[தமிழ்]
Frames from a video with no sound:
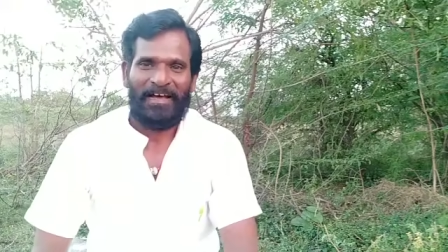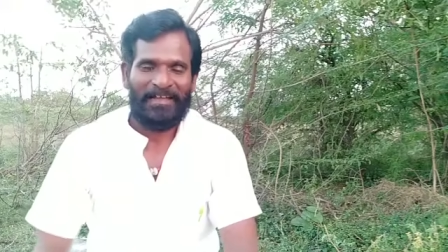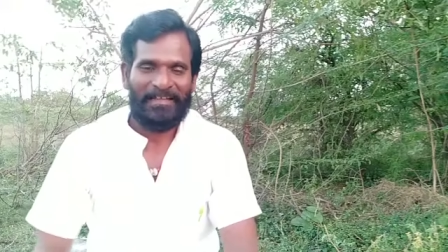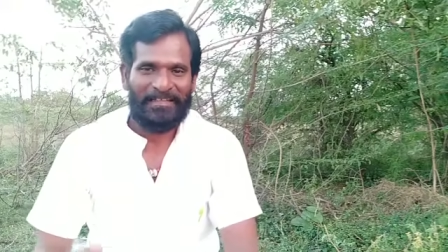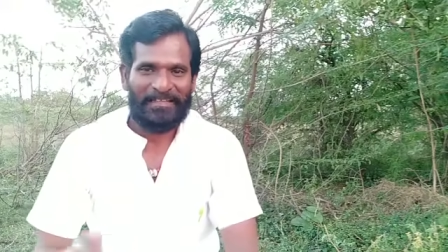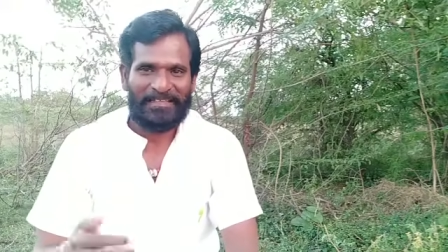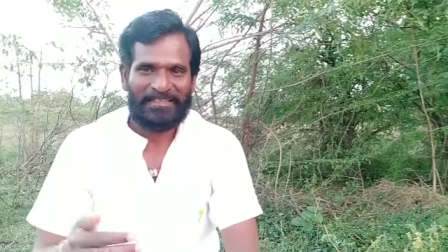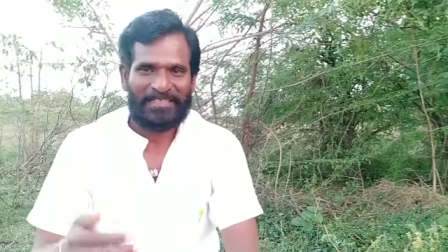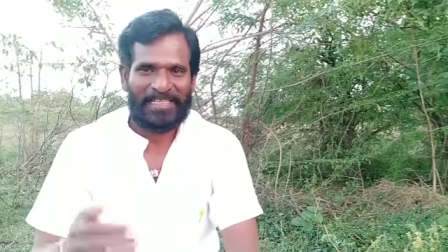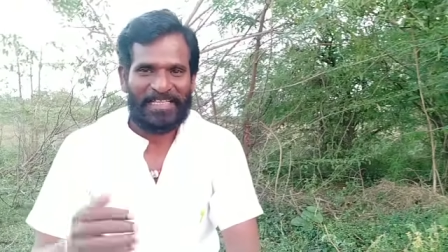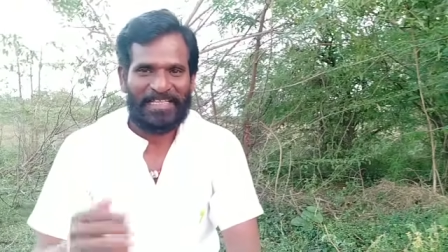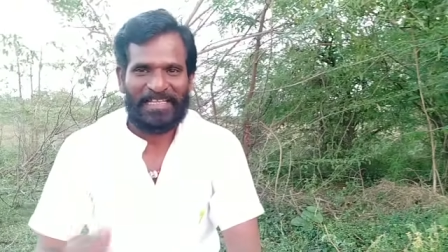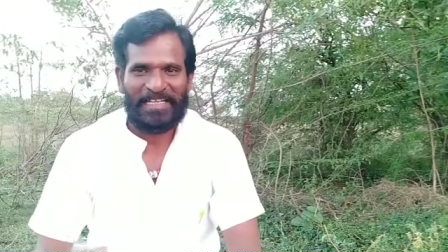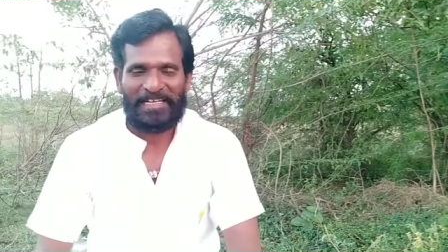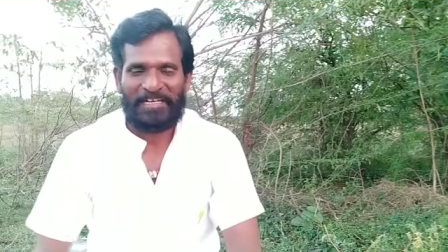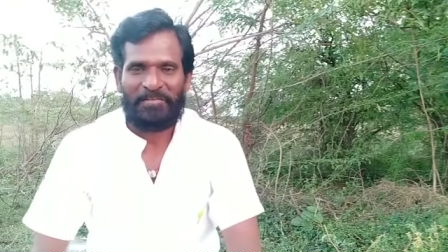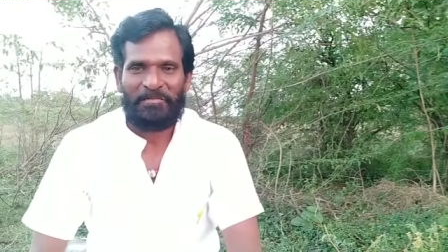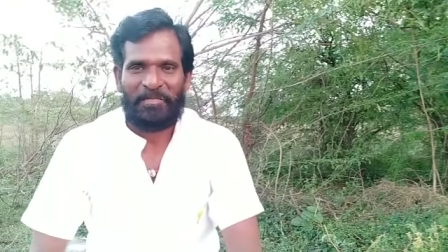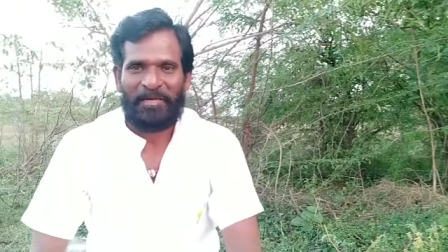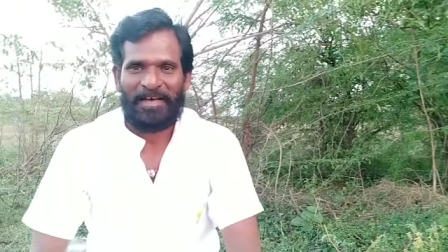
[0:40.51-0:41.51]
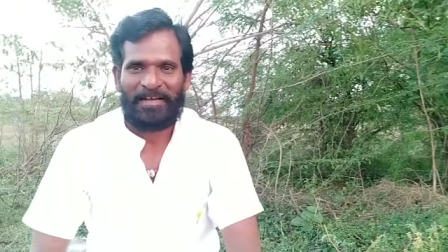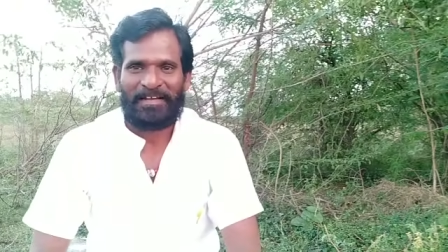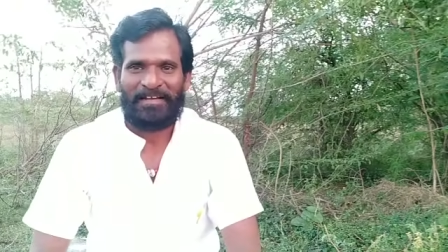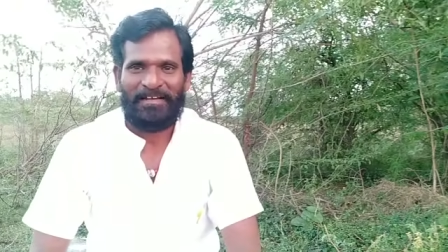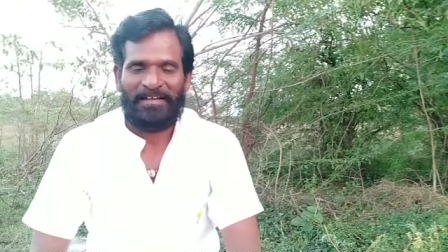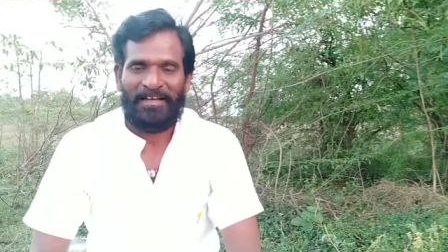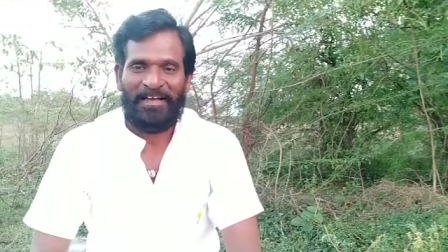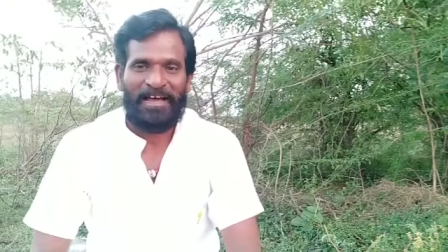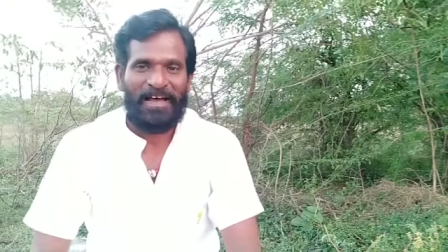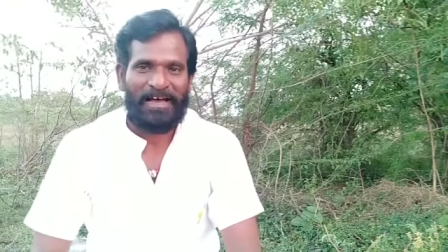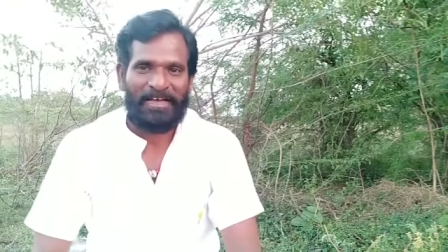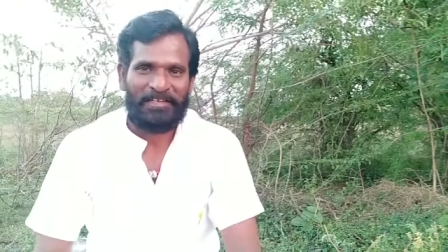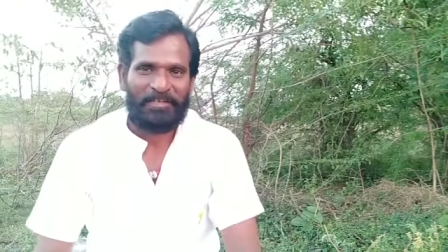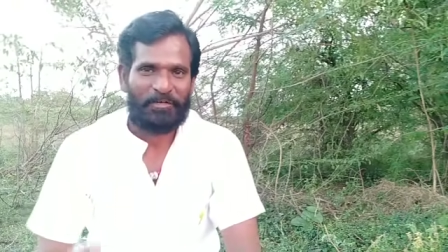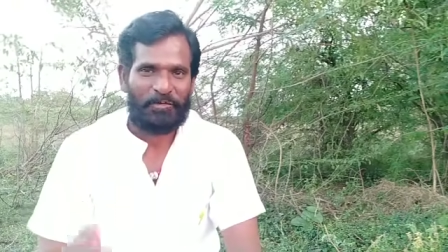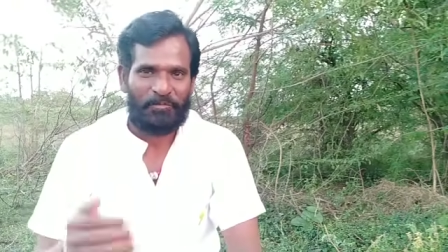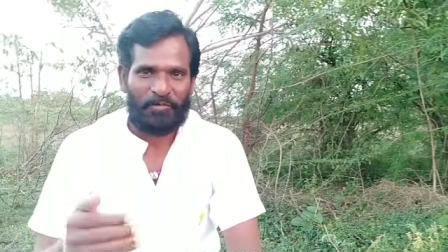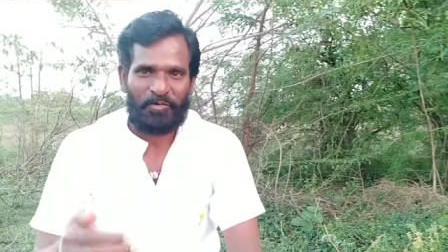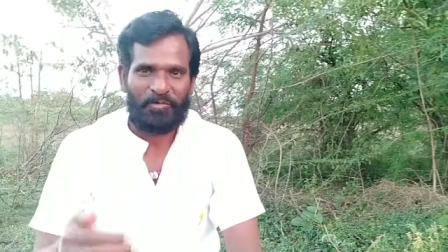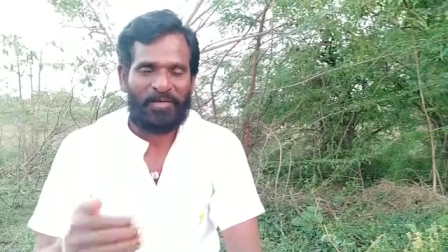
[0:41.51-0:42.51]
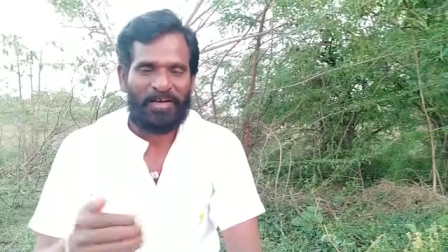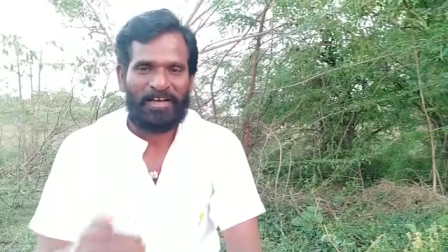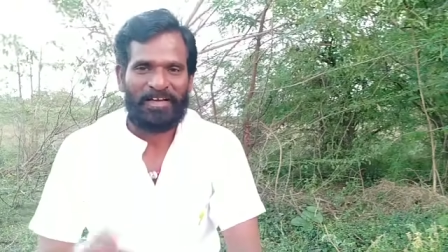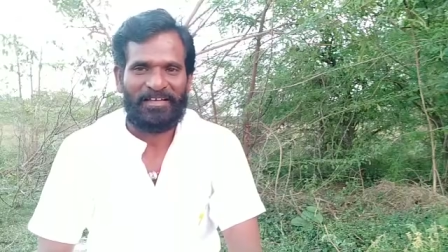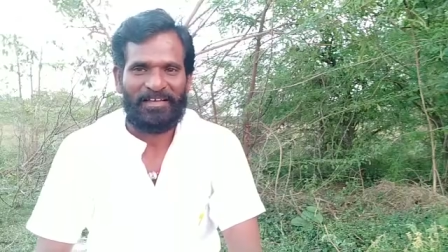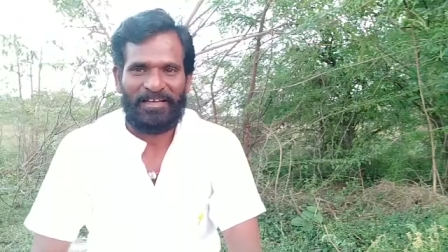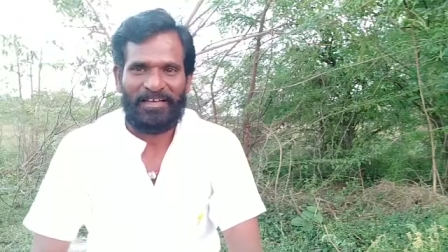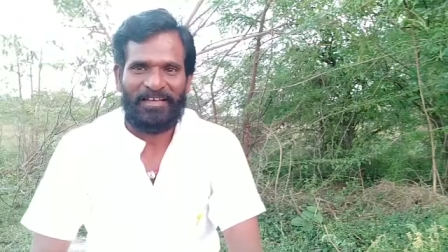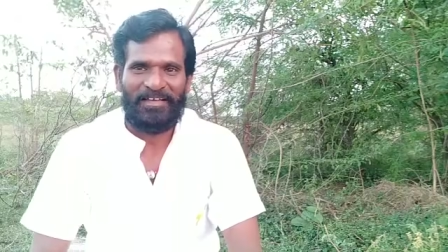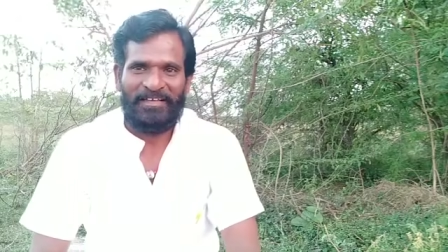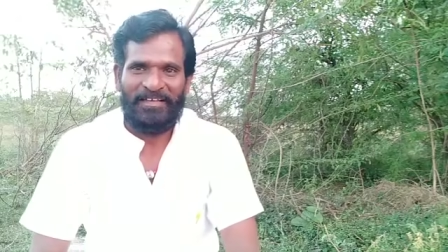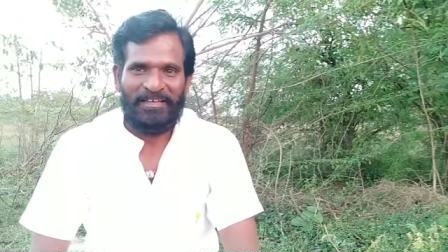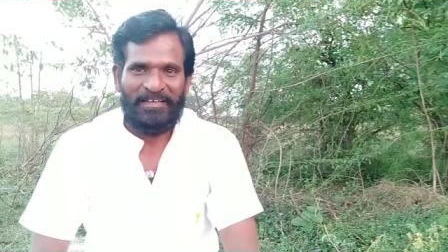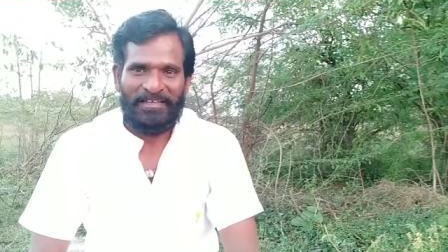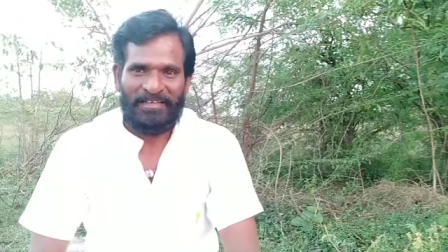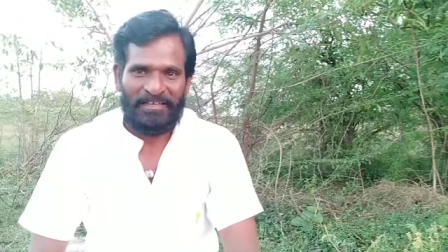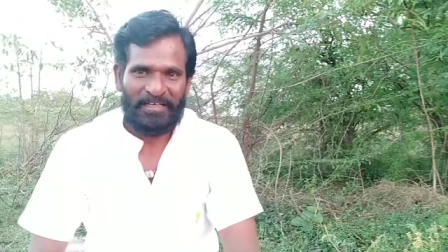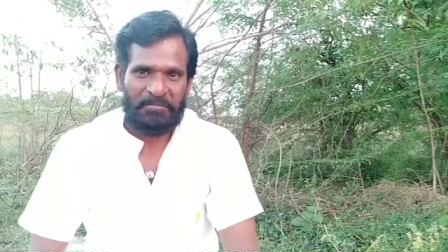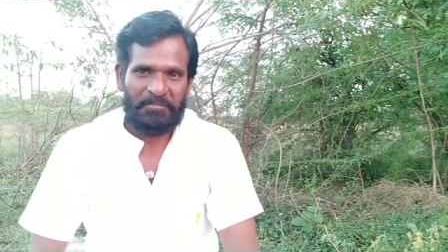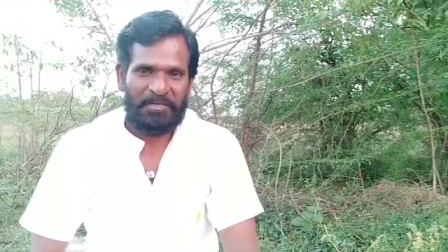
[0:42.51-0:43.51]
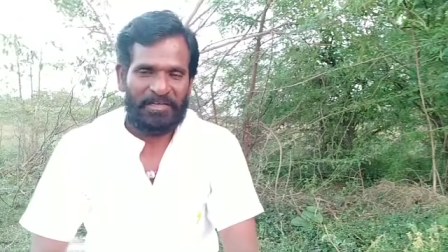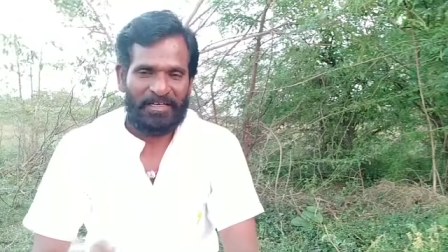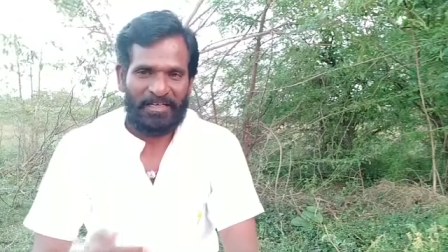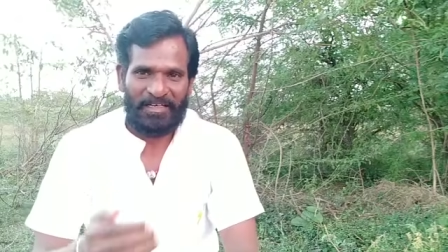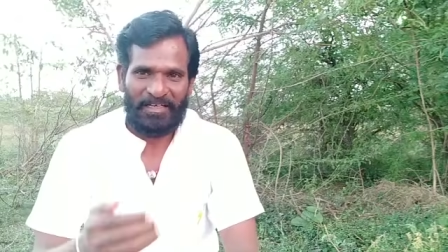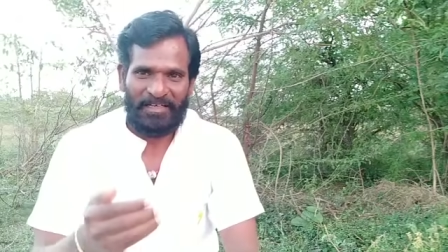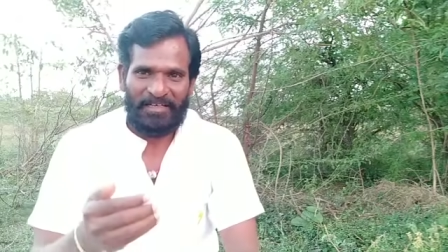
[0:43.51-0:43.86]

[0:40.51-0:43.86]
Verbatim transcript: அந்த செய்தி என்னன்னு பார்க்கலாம் அதுக்கு முன்பாக நம்ம